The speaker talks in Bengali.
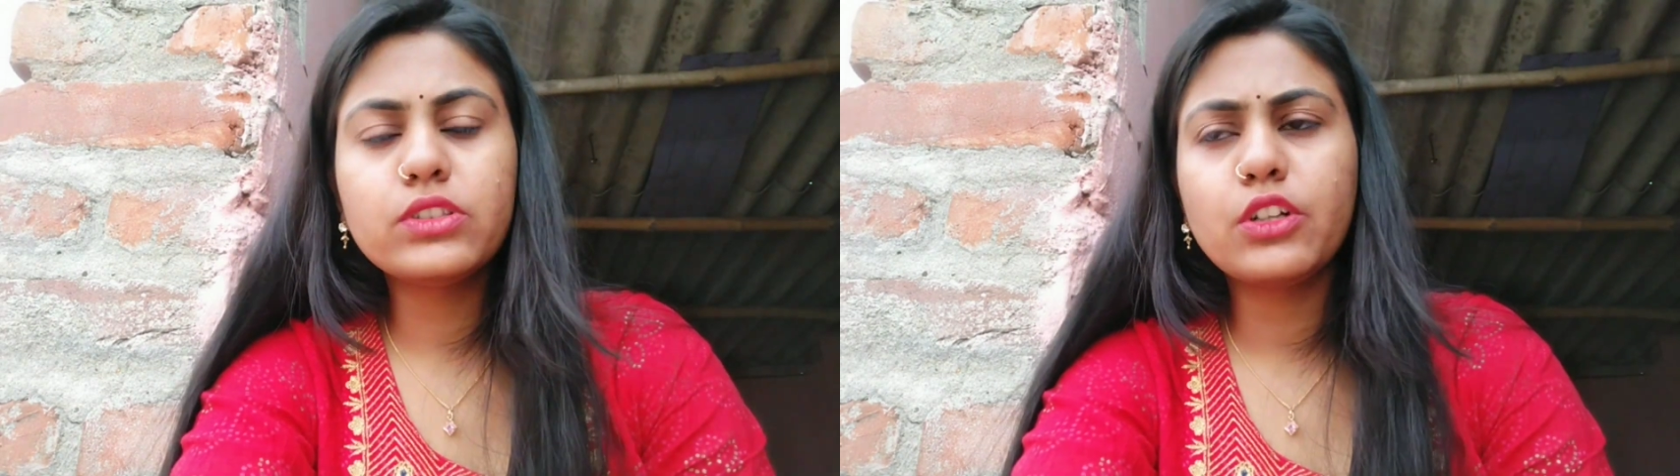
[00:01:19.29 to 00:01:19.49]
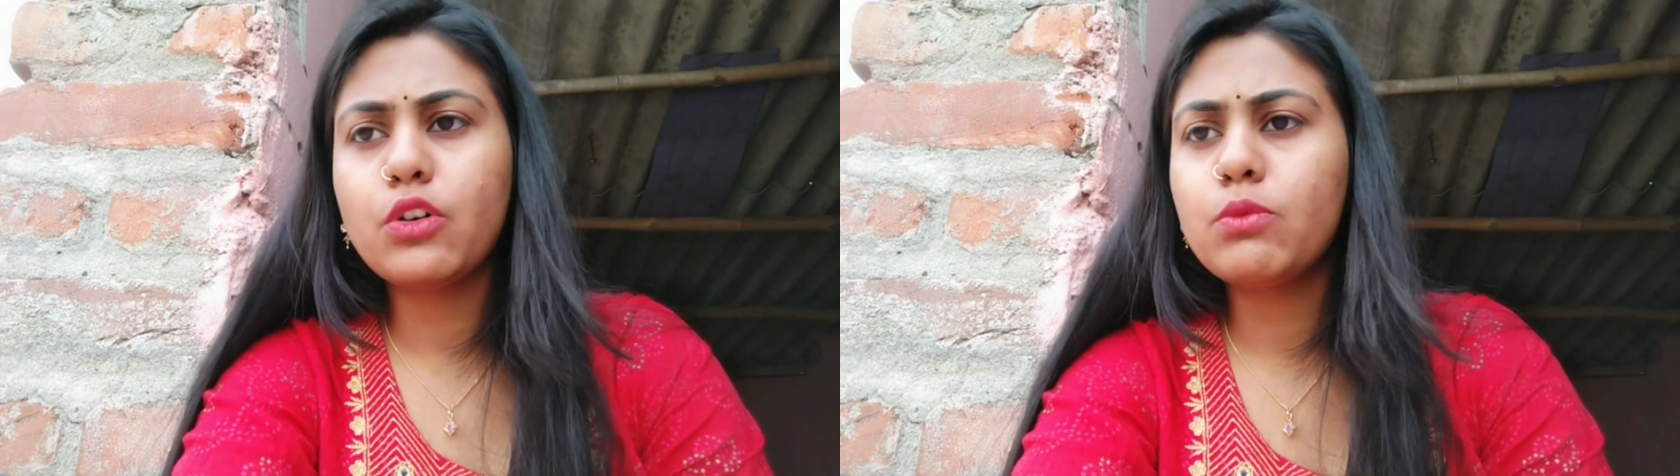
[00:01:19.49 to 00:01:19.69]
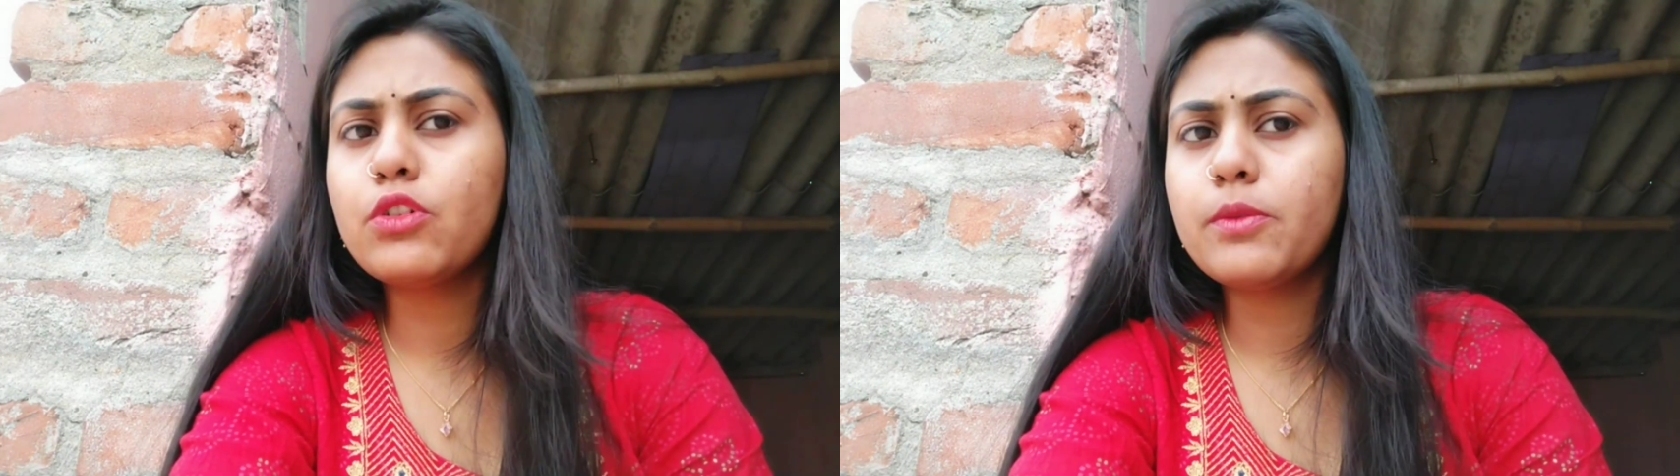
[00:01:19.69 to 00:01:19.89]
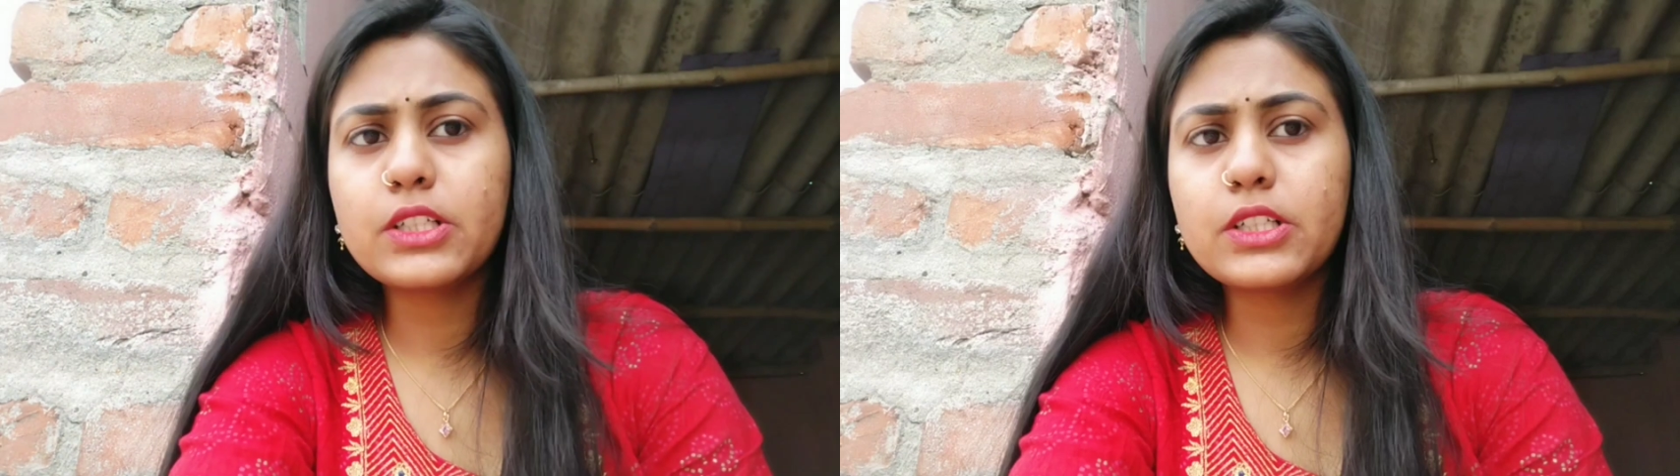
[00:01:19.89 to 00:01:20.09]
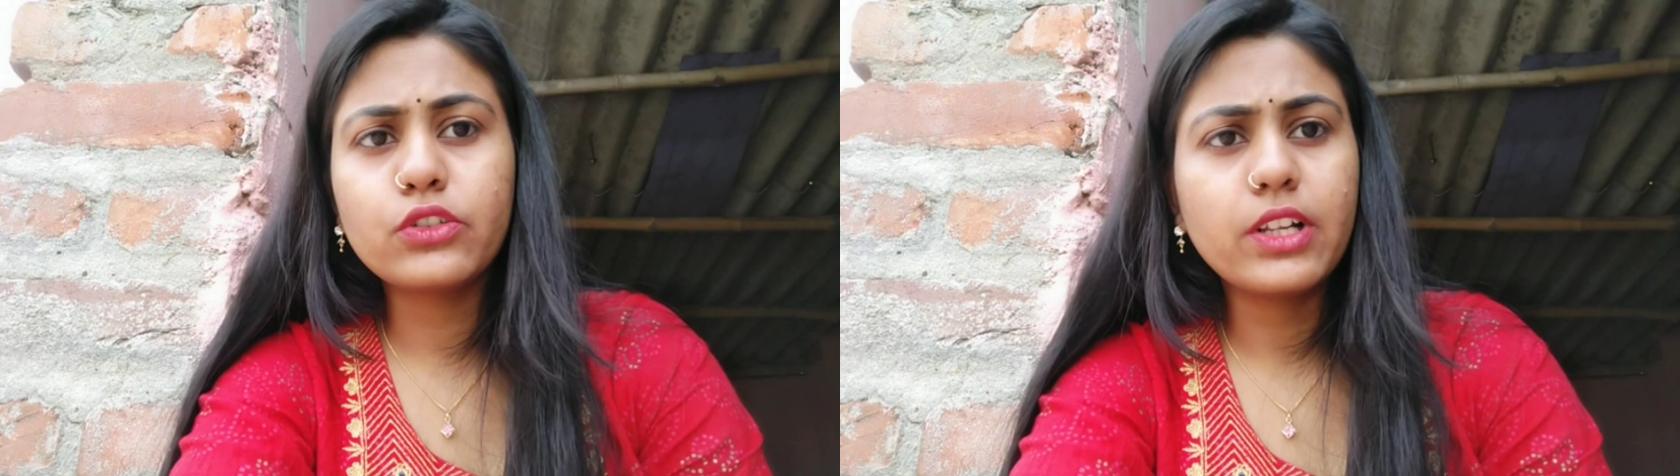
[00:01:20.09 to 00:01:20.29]
সেরকম কোনো
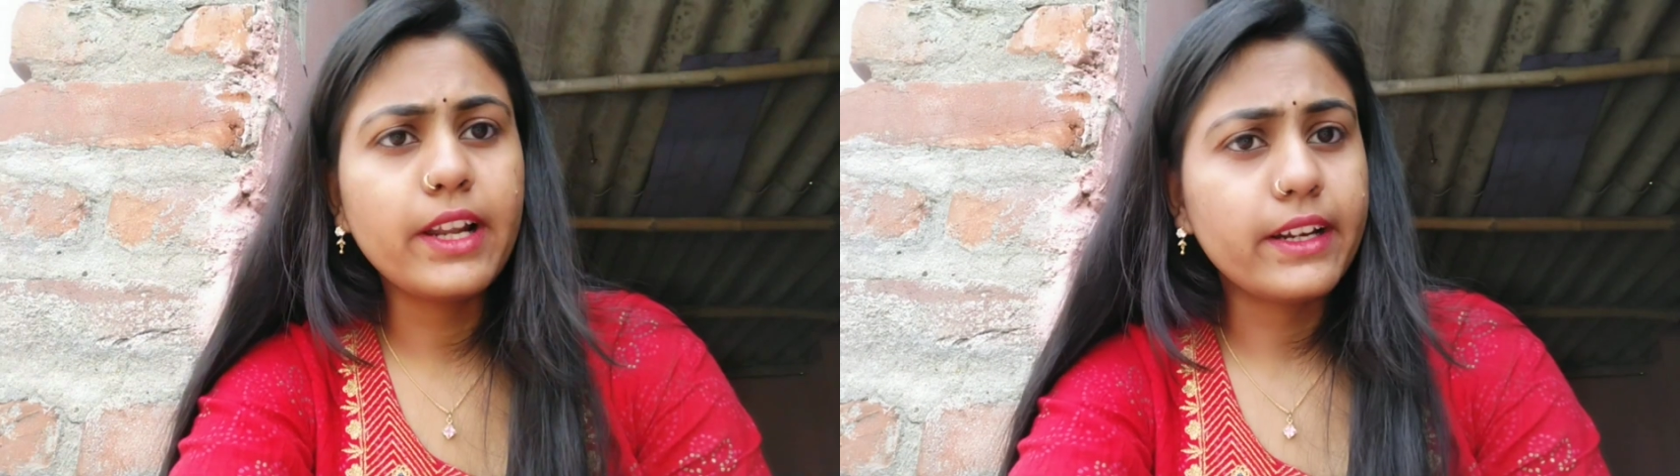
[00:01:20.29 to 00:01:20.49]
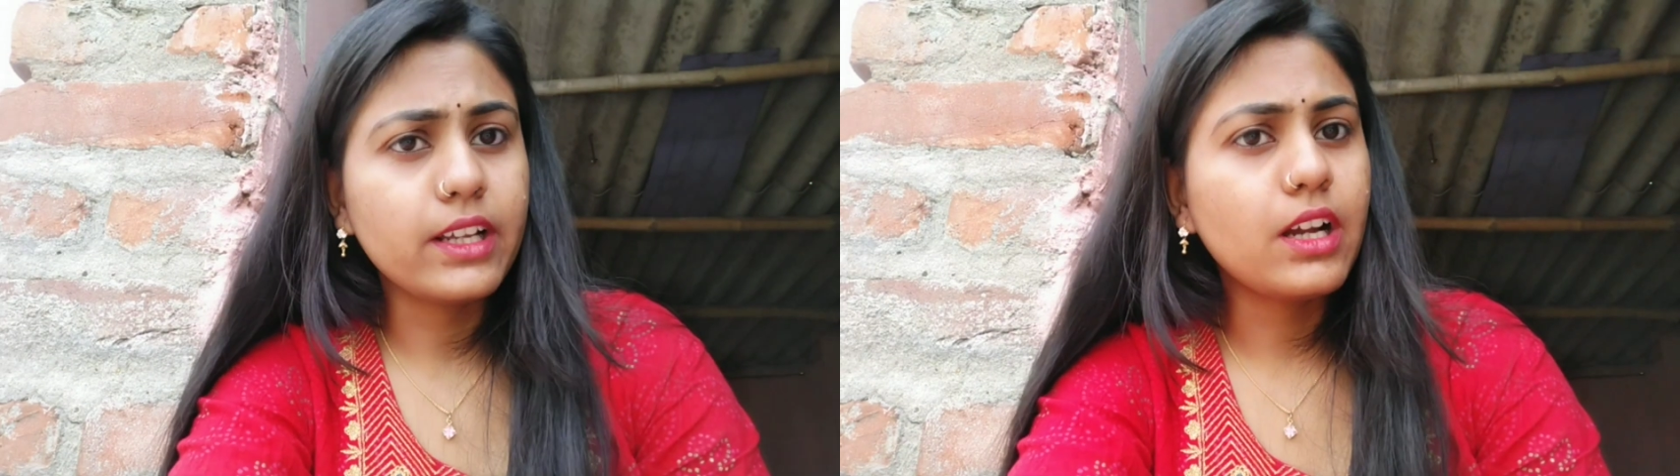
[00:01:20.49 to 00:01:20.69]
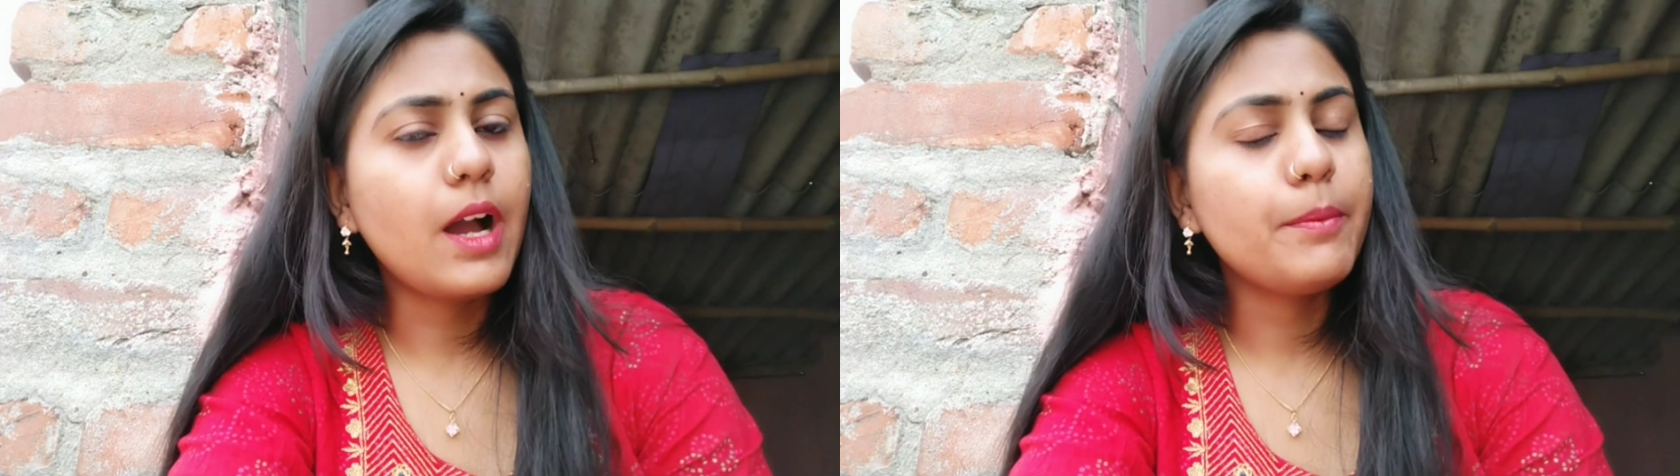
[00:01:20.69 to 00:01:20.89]
পার্সোনাল অ্যাটাক